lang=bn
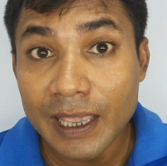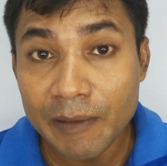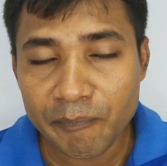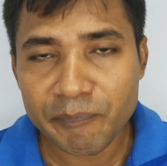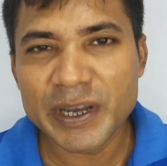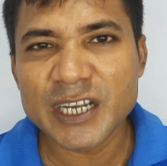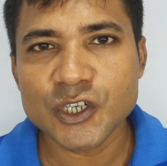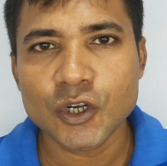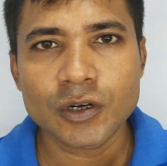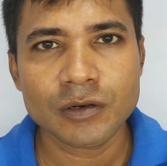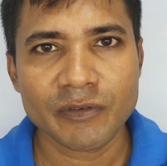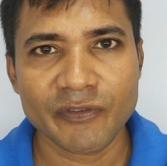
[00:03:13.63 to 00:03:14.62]

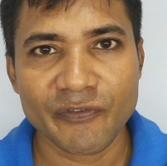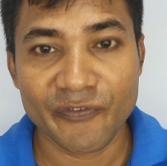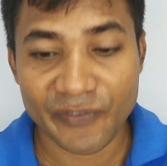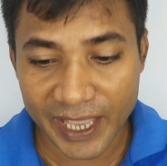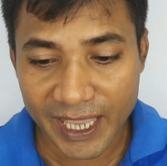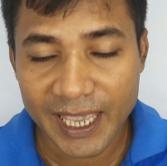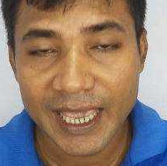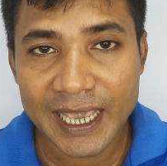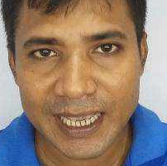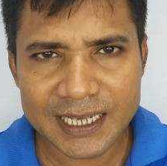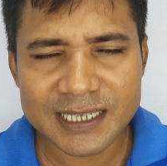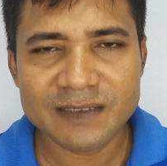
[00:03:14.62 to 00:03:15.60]
ইমপ্রেশন ফেক
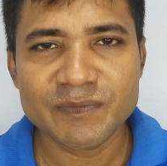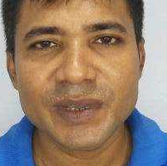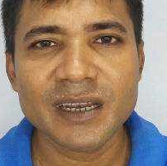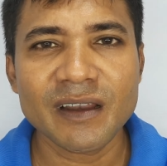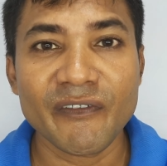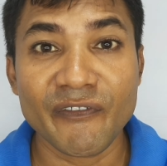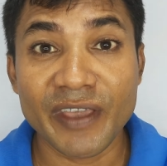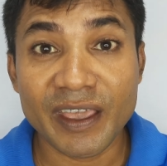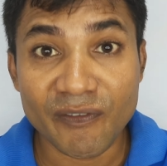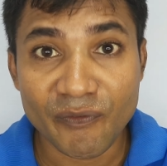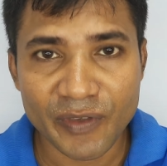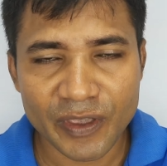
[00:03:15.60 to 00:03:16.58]
এঙ্গেজমেন্ট ফেক
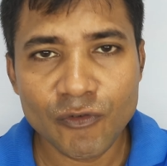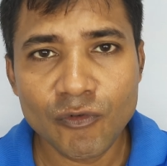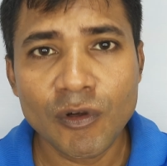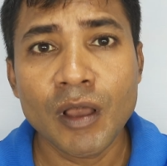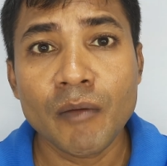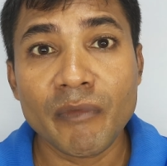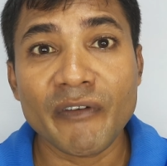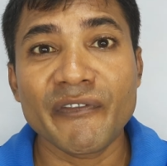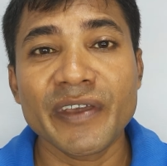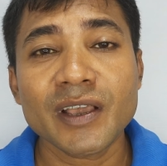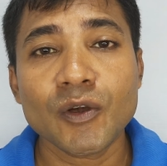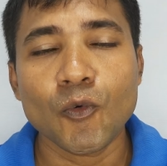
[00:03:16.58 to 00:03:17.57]
ভিউ বা
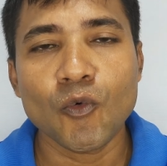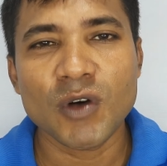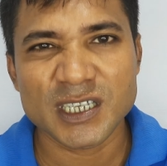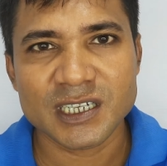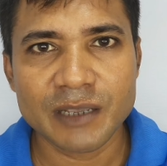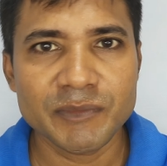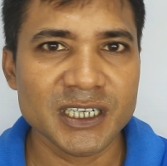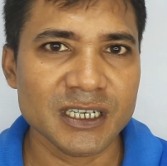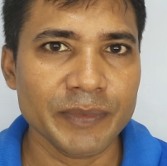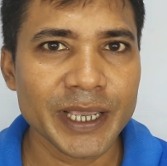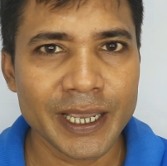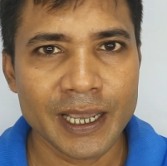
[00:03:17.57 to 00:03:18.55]
ফেক ওয়াচ টাইম
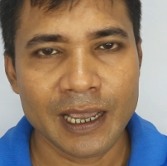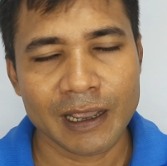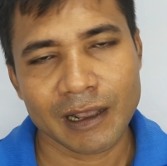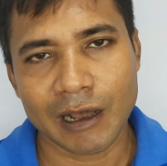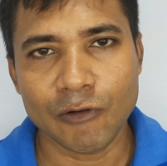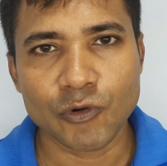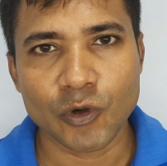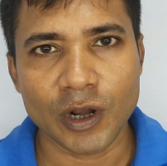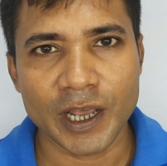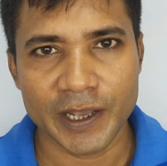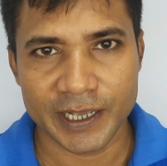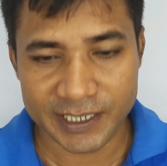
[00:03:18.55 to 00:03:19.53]
হিসেবে কাউন্ট
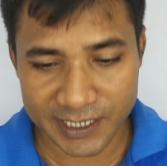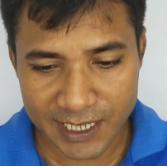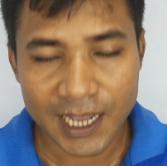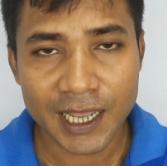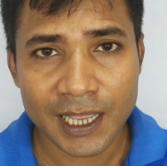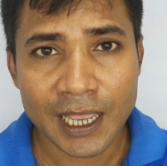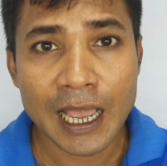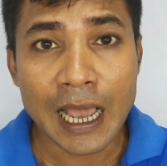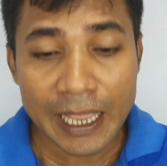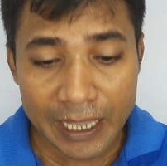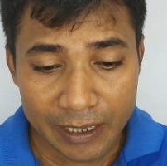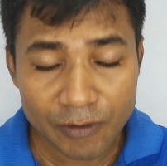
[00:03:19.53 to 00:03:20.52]
করা হয় যা
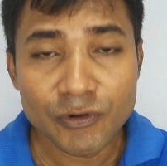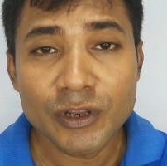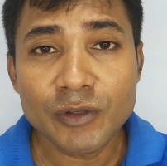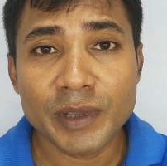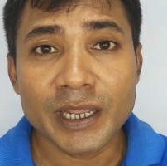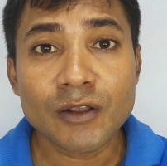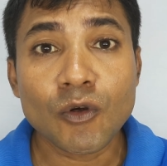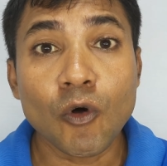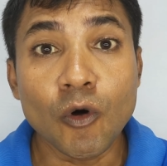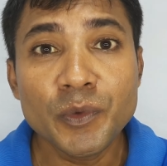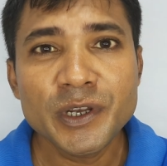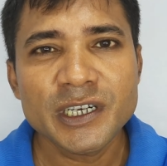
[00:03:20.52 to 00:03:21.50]
ইউটিউবের
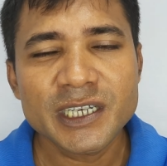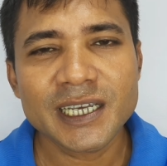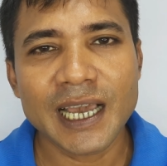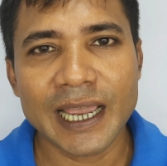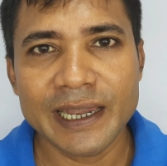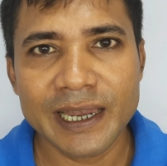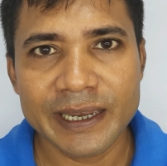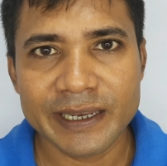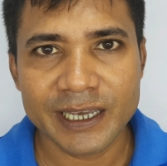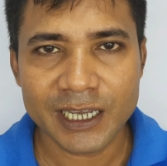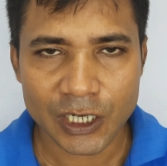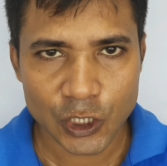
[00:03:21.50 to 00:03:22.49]
কমিউনিটি
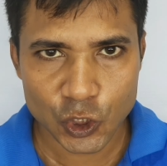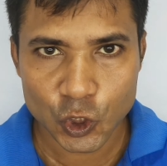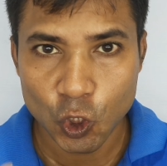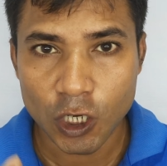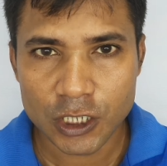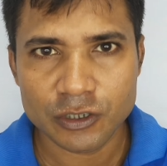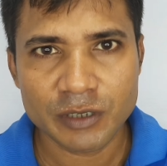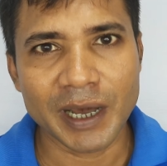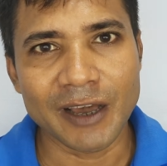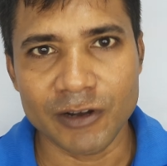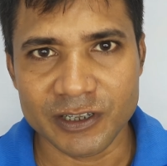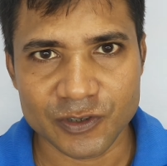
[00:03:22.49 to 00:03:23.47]
গাইডলাইনকে সরাসরি
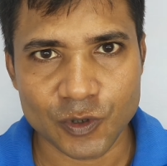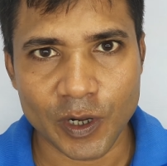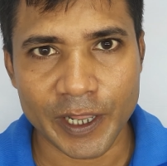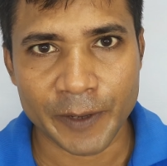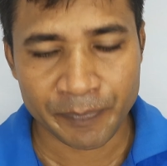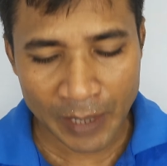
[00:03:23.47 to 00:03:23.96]
ভায়োলেন্স করে